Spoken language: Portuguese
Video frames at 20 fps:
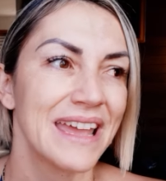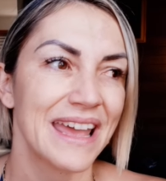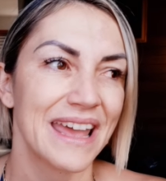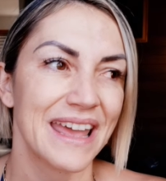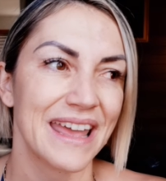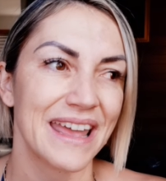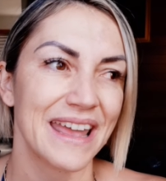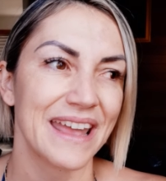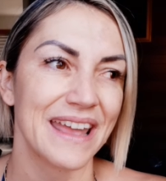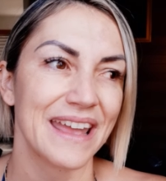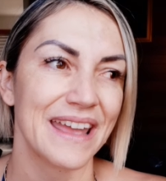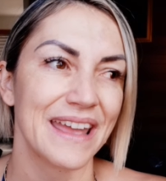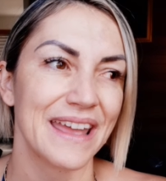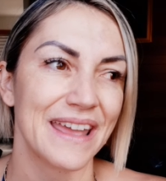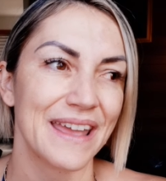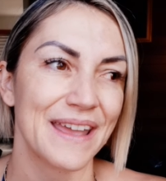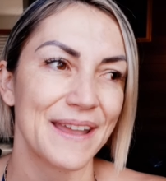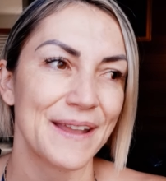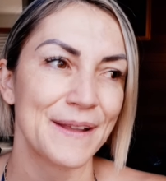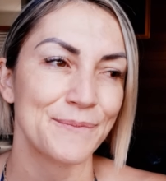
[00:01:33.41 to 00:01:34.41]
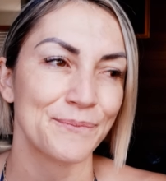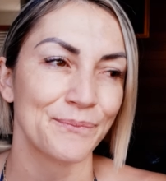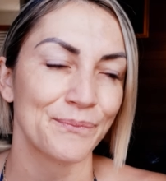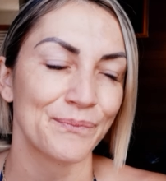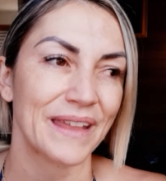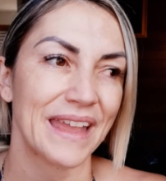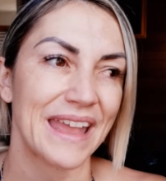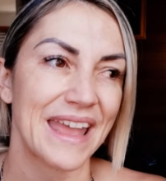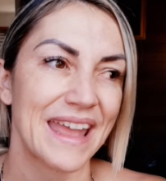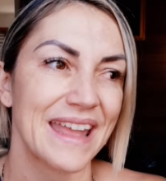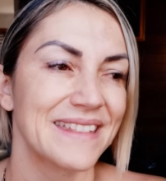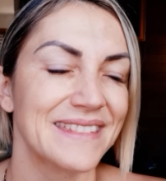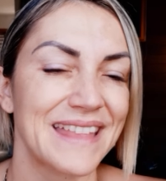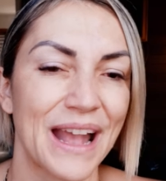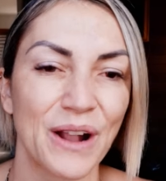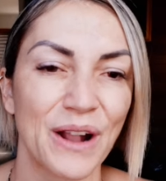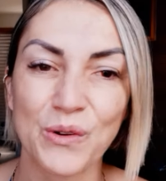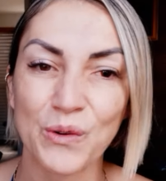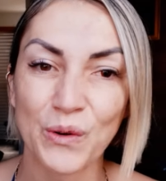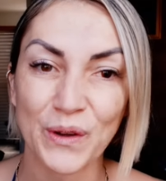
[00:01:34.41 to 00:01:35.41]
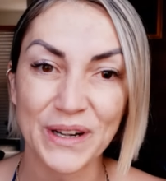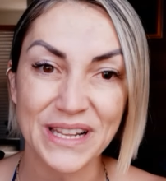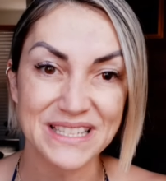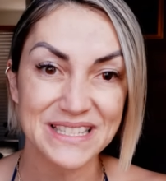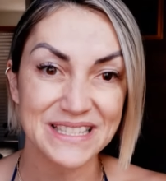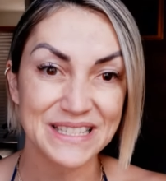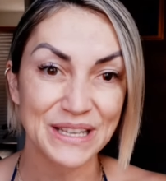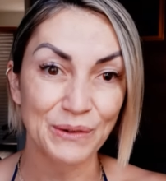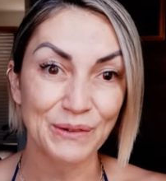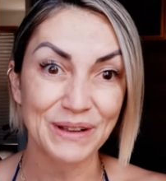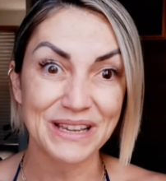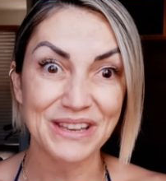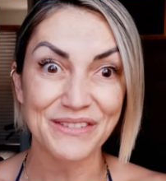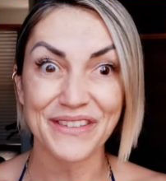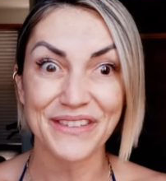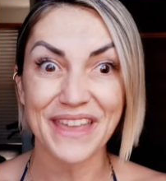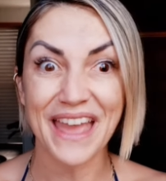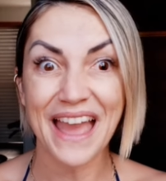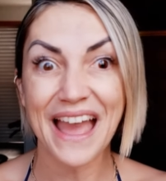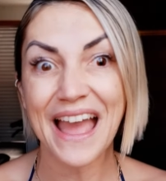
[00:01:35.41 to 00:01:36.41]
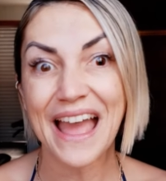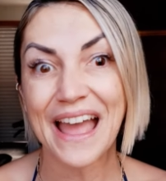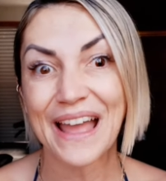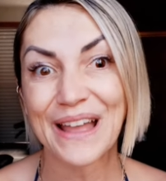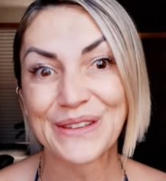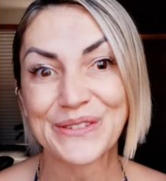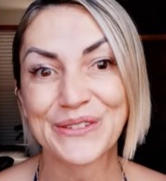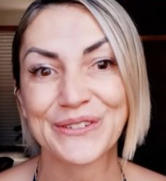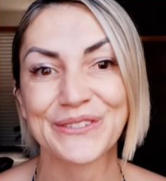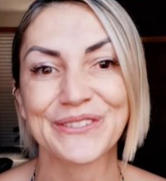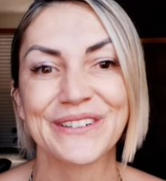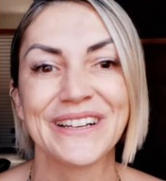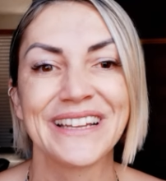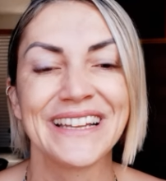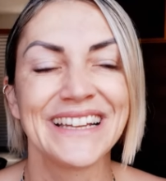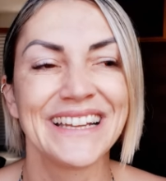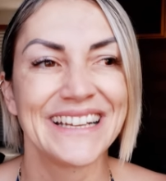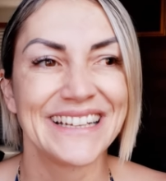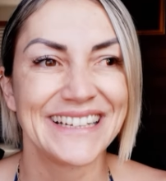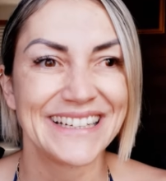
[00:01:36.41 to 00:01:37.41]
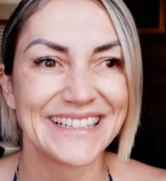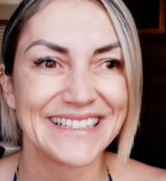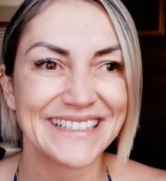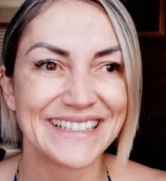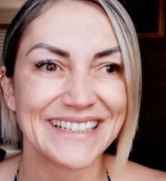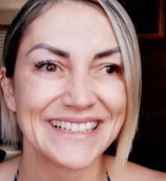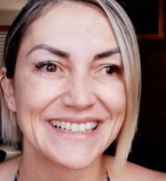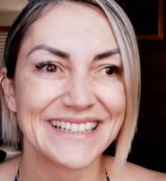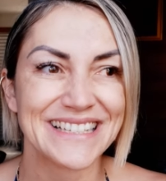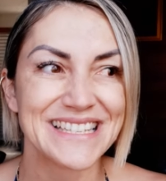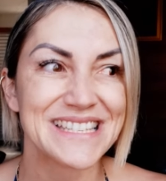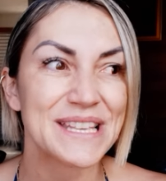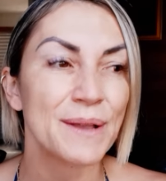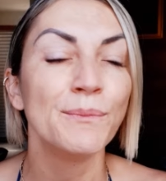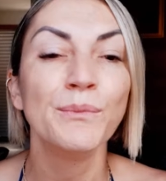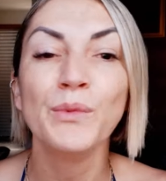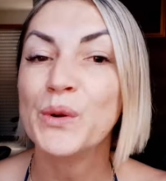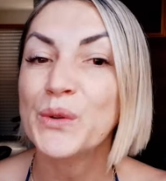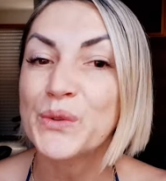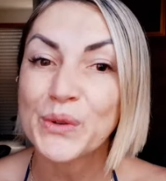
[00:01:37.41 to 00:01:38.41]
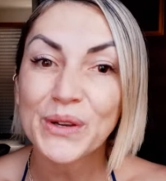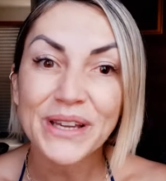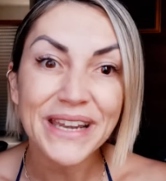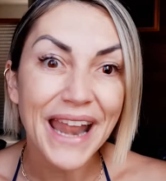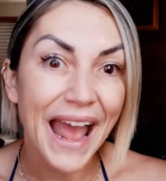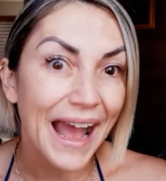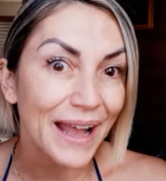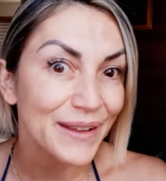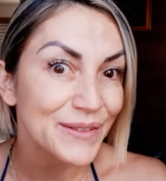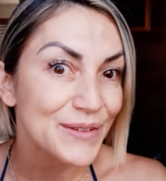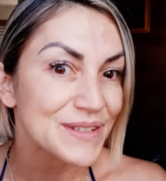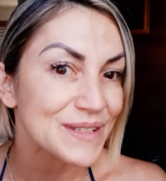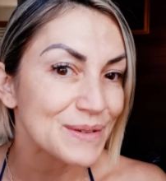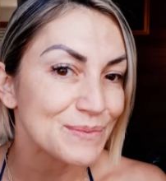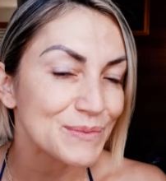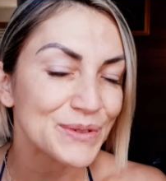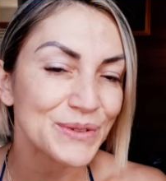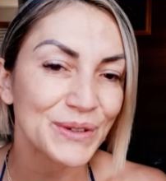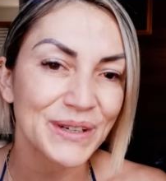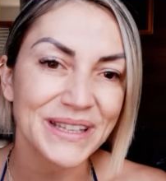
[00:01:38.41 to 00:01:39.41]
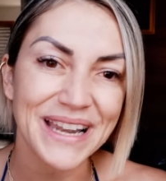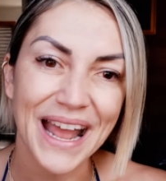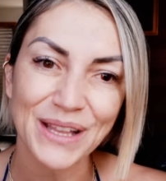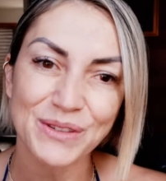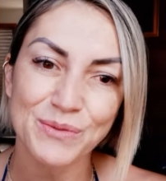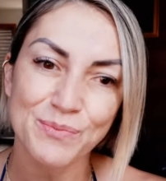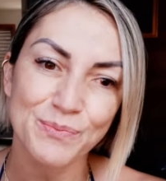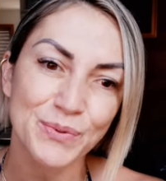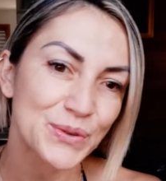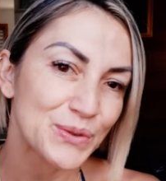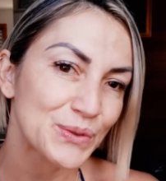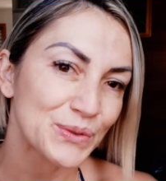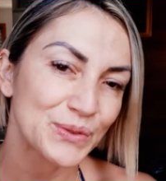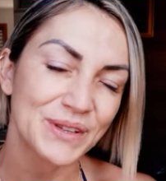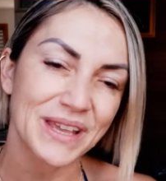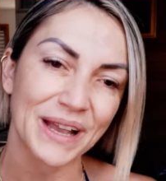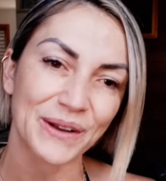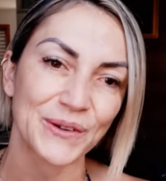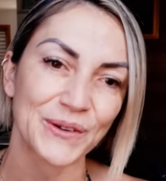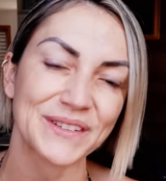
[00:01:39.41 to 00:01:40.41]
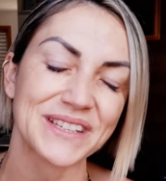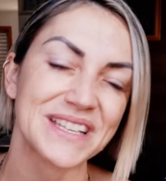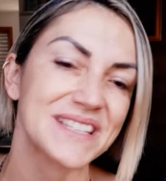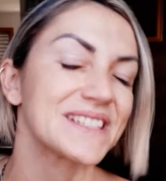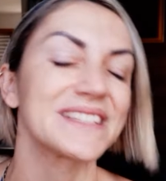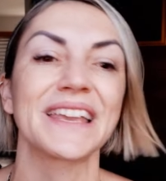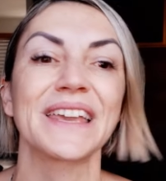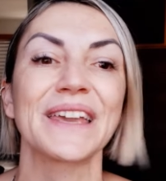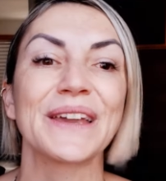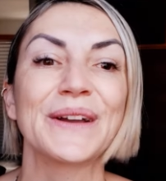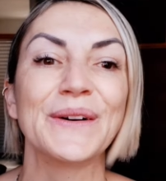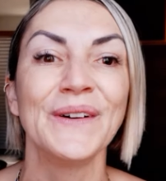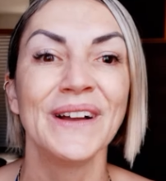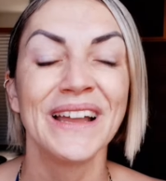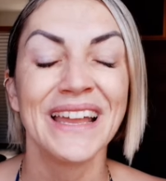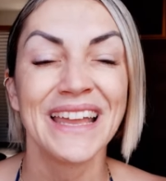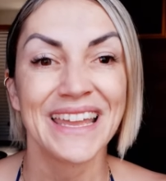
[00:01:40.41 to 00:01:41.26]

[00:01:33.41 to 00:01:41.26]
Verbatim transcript: É, é, tá com o coração aliviado, uh, ser muito grato, ser muito grato por tudo que aconteceu.